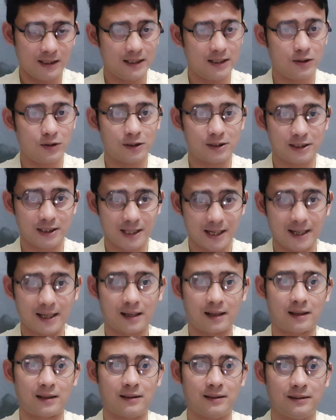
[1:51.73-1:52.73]

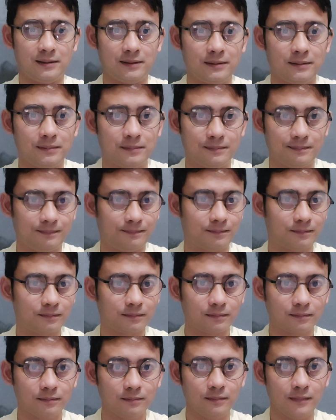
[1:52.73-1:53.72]
Indosiar.
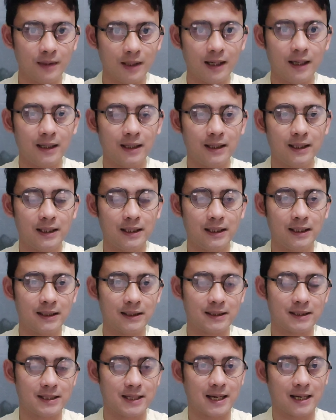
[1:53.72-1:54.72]
Nah,
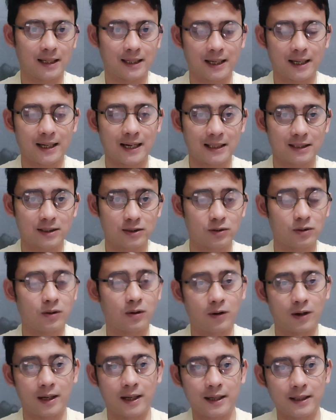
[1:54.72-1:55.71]
disiarkan
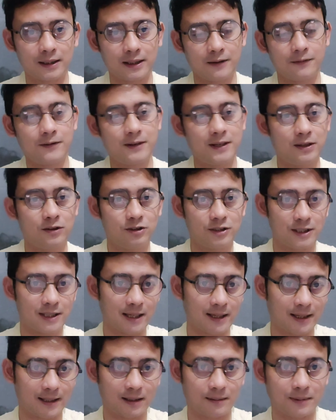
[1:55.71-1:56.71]
langsung oleh TV
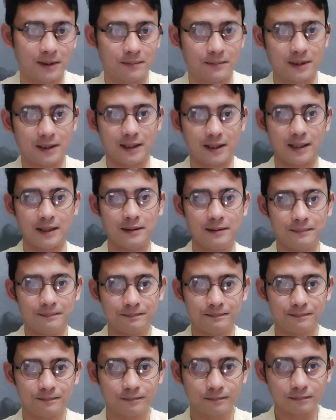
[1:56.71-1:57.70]
Indosiar ya, teman-teman ya.
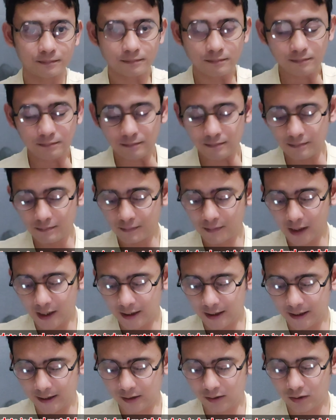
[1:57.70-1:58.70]

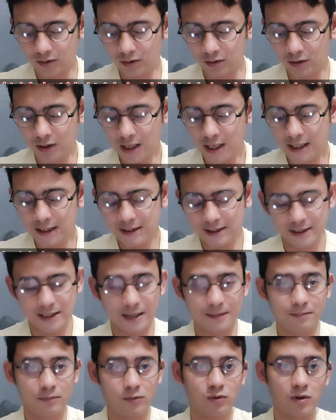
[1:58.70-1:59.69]
Nah, itu
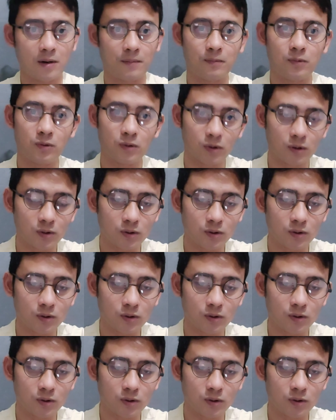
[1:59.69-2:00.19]
jam 20.00